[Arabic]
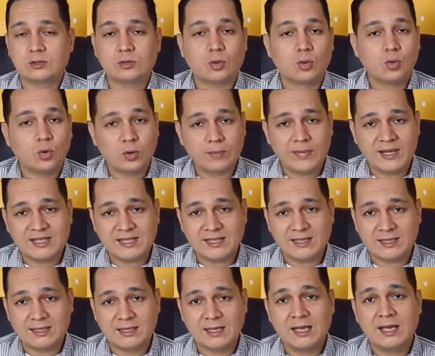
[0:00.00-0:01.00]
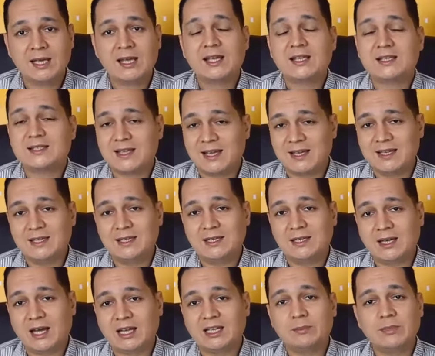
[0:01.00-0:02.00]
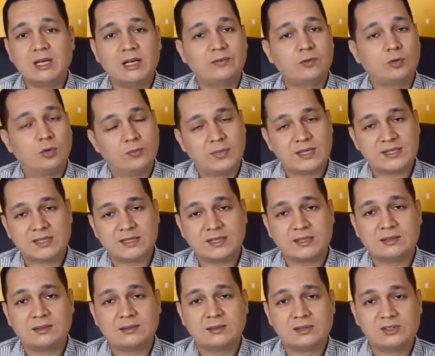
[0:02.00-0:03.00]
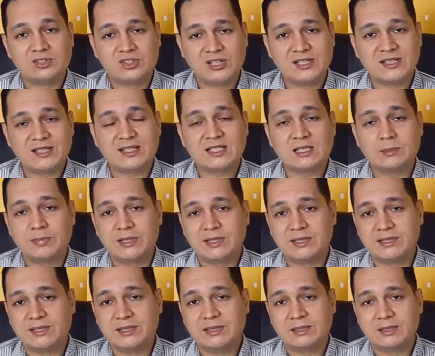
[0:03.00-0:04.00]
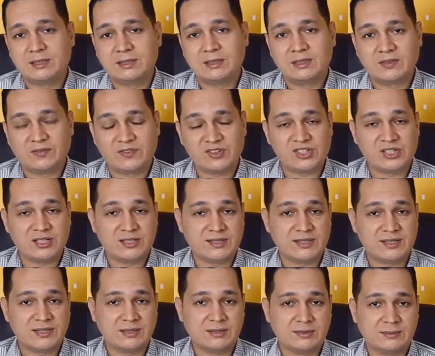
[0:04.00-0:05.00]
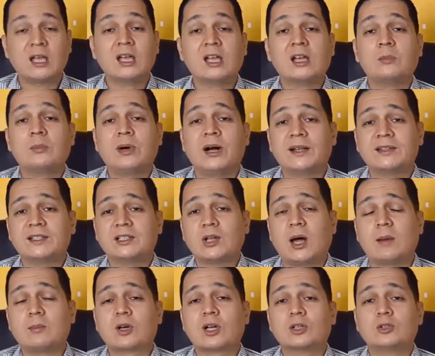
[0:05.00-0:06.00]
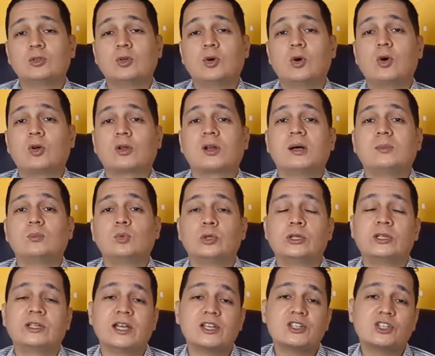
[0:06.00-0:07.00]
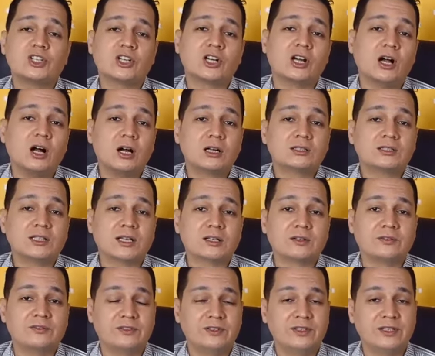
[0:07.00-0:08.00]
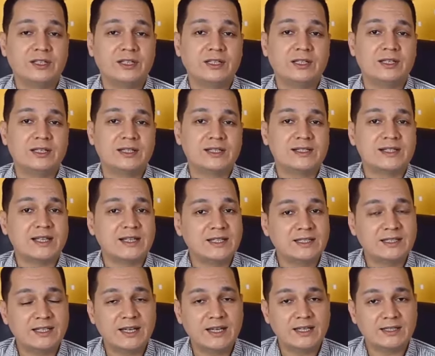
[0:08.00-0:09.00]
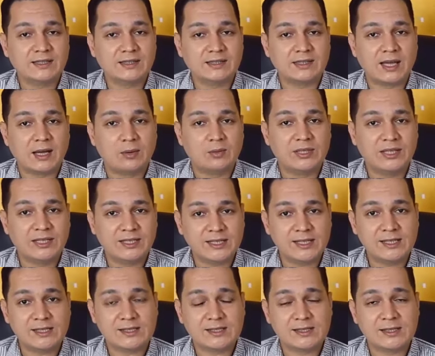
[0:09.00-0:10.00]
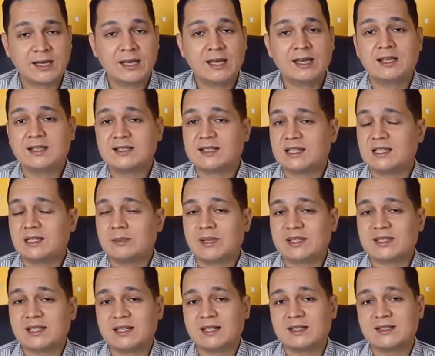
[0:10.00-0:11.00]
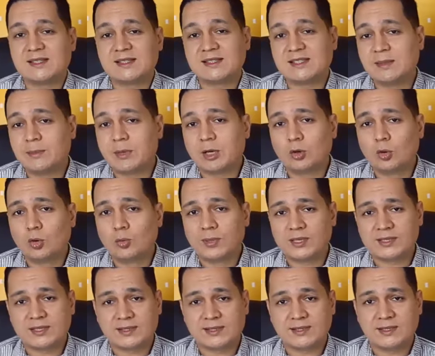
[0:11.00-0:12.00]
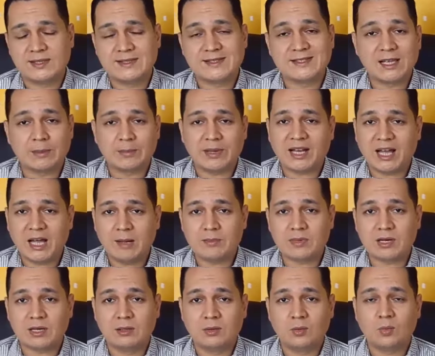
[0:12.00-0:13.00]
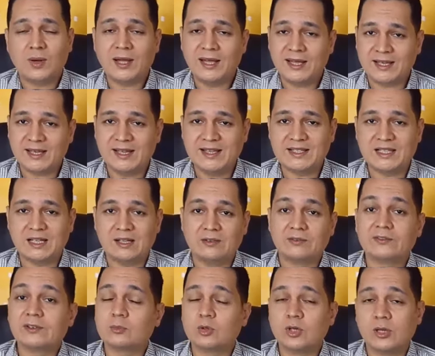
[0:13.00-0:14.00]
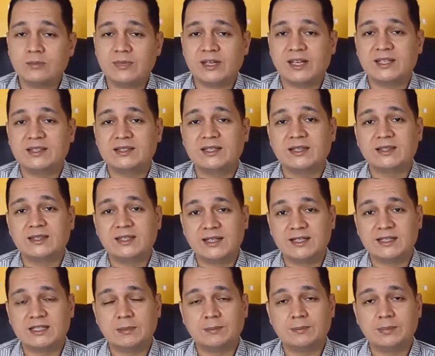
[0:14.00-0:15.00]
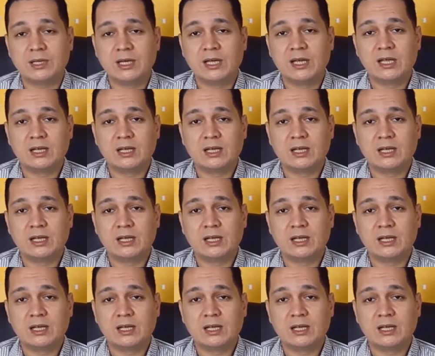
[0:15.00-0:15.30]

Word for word: الذكور مثلا زي انيميا الفول مثلا جي 6 بي دي ديفيشنسي بعض الامراض الاخرى منتشره اكتر في السيدات او الاناث زي مثلا سيستمك لوبس الزئبه الحمراء وهكذا فمهم جدا تكتب